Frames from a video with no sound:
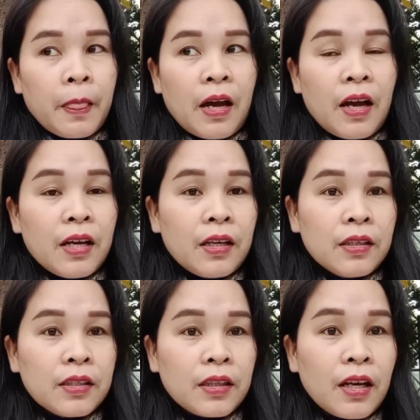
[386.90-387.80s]
Ah, uh,
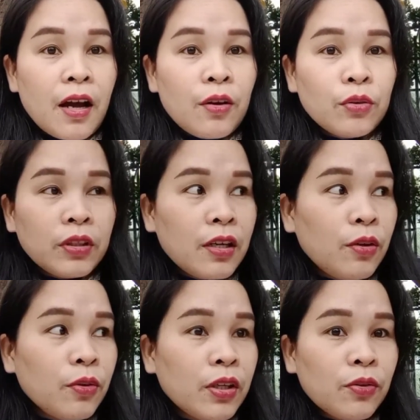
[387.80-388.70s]
sa Tagalog,
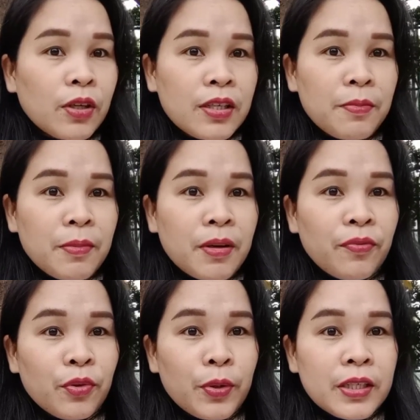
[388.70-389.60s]
Tagalogin ko kasi may mga
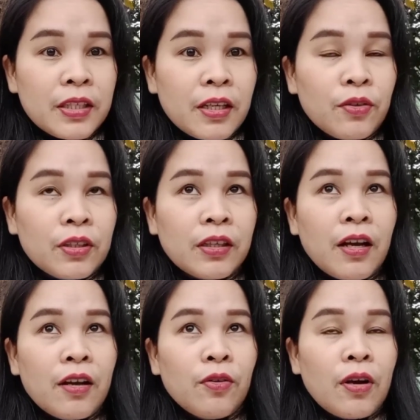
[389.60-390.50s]
viewers tayo na
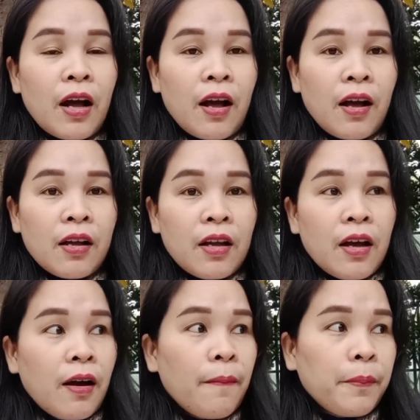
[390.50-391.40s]
Tagalog. Ah, uh,
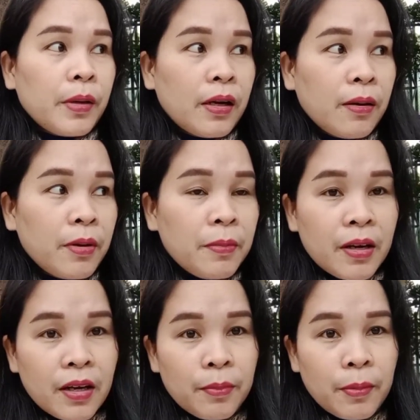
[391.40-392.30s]
uh, may
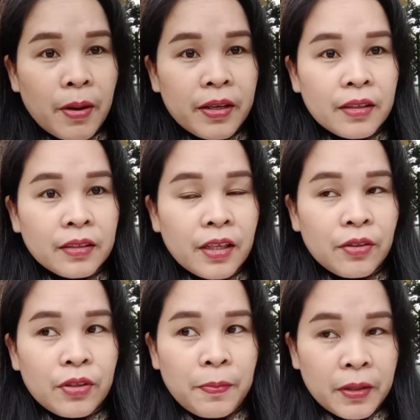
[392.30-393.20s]
mga kababayan tayo
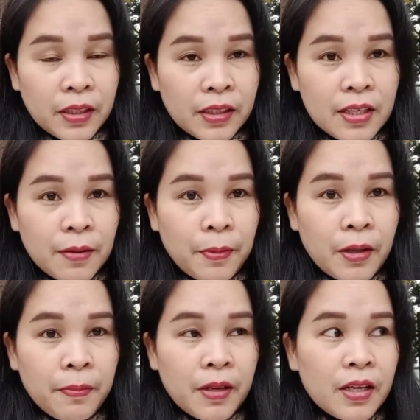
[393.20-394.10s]
na pagdating sa
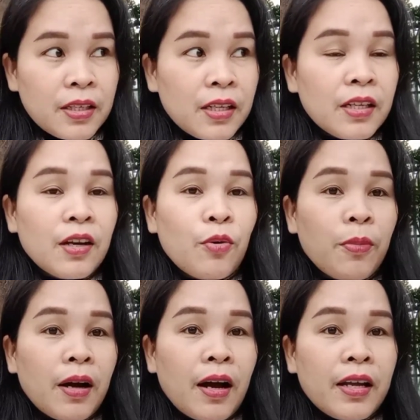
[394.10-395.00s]
Pilipinas, hindi na
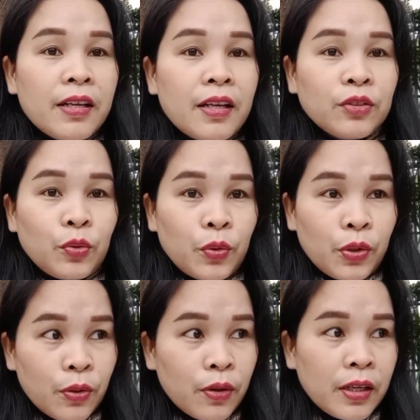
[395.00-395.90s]
kumakain ng
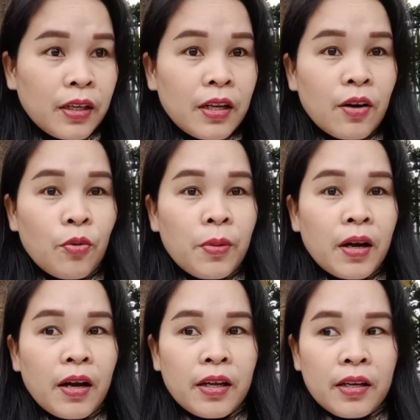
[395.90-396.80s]
toyo, hindi na
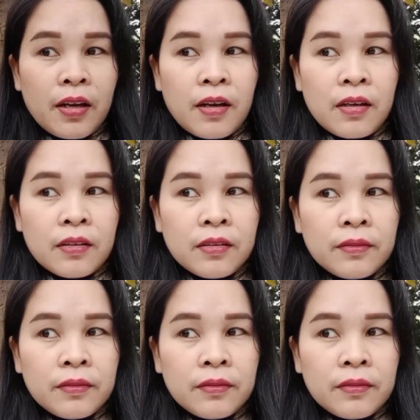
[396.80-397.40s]
kumakain ng